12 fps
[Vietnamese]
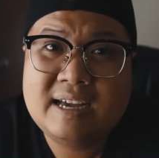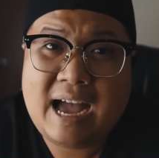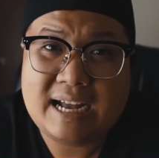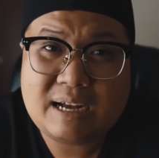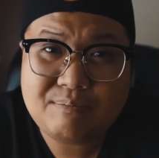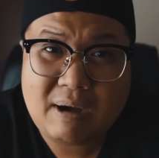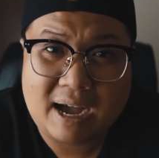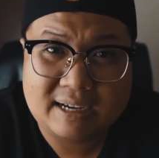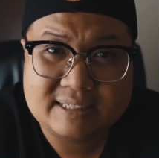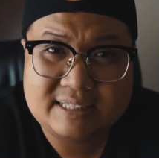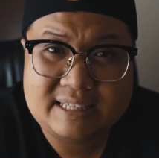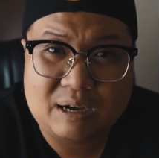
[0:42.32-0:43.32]
Hai các bạn,
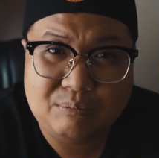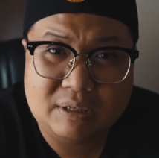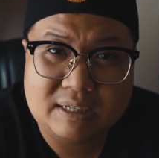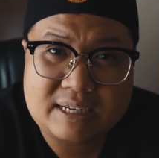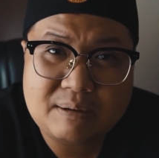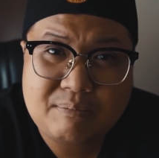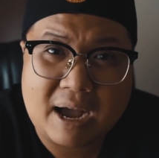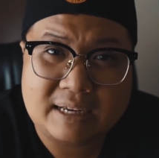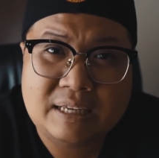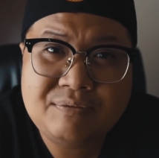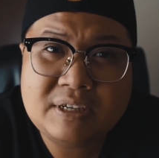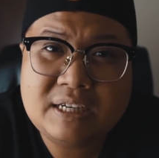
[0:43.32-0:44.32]
chào mừng các
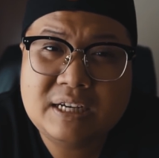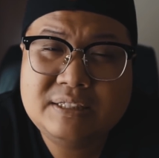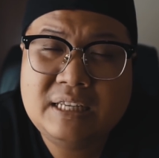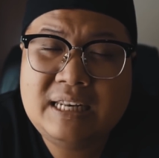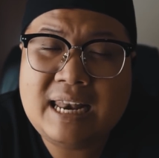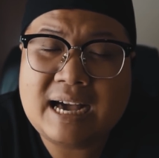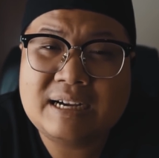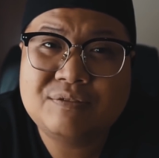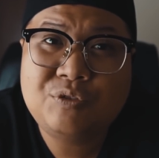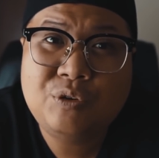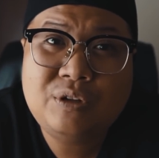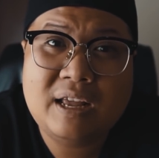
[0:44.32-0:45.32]
bạn đến với kênh Đinh Lăng
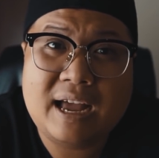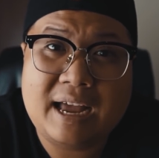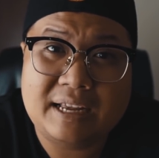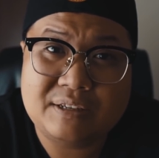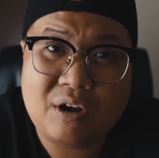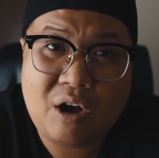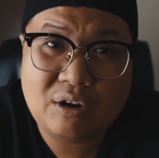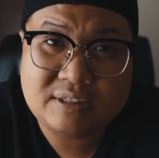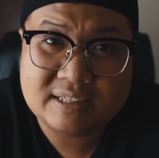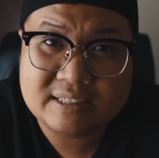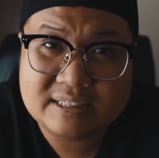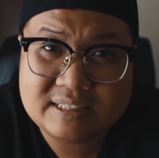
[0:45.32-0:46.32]
Food and
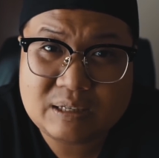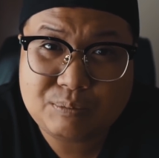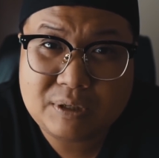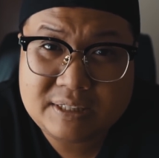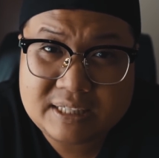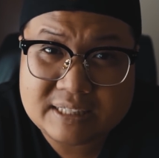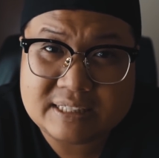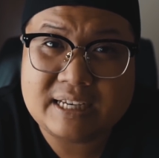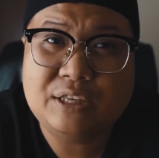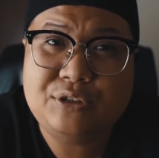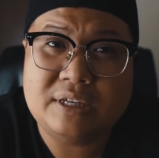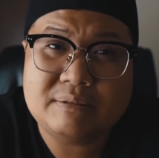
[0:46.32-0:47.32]
Horror trong chương trình
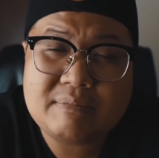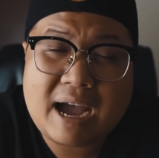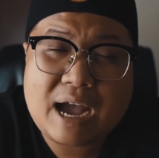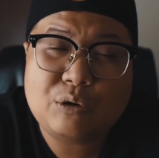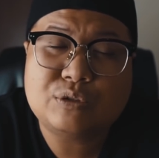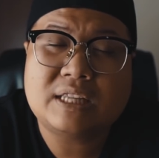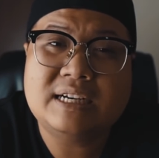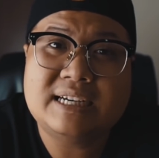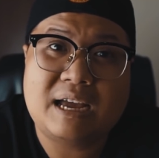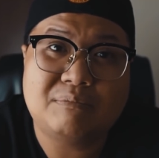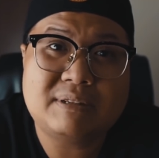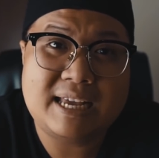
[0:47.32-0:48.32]
kể chuyện ma của Tân
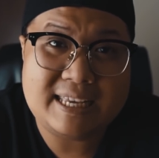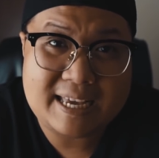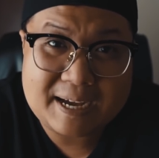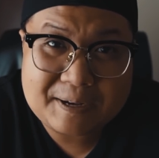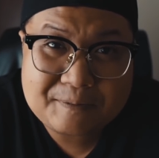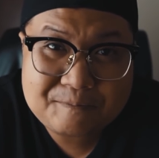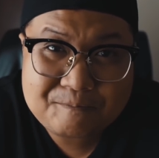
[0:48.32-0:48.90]
ngày hôm nay nha.